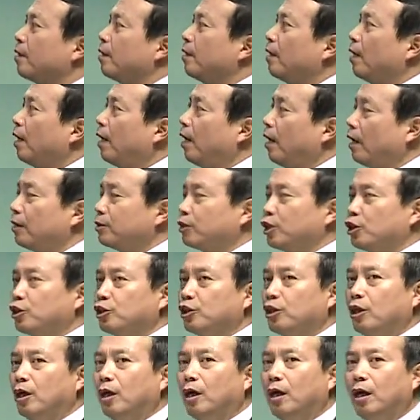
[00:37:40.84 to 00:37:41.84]
好，这是
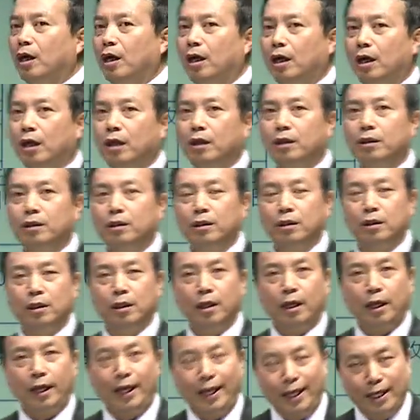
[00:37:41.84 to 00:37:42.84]

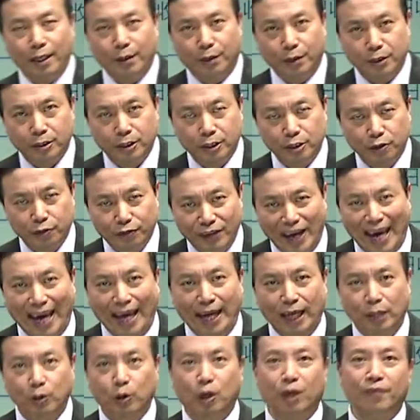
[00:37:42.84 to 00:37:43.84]
A 公司
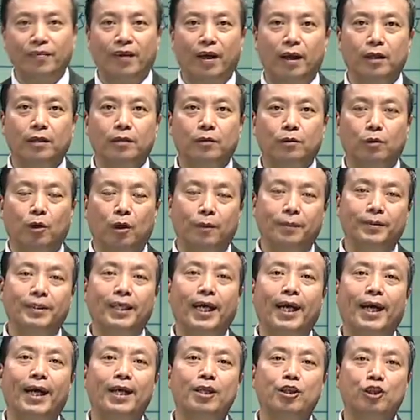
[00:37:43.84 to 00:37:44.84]
委托方，我们
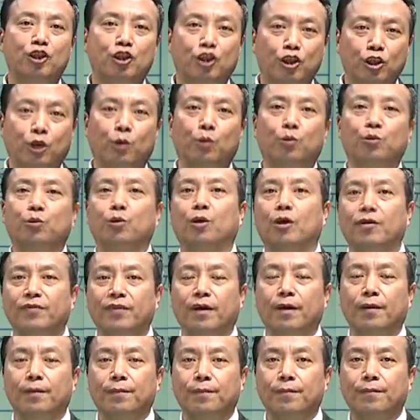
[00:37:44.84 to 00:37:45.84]
再看受托
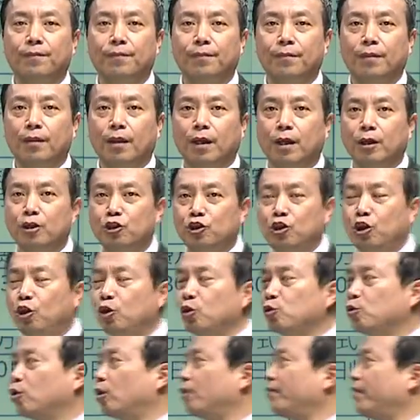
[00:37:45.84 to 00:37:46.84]
方，
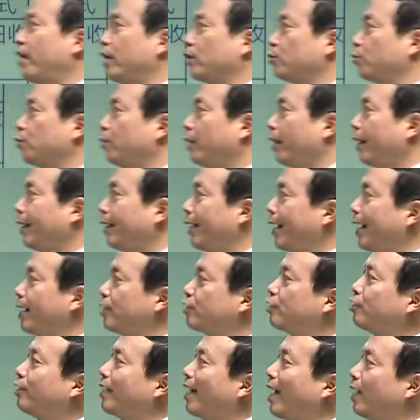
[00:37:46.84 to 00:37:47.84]
受托方处理也
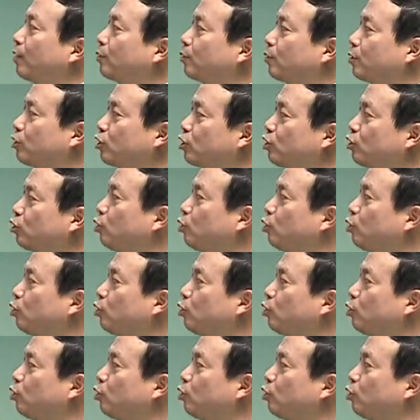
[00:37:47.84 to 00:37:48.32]
是两种：视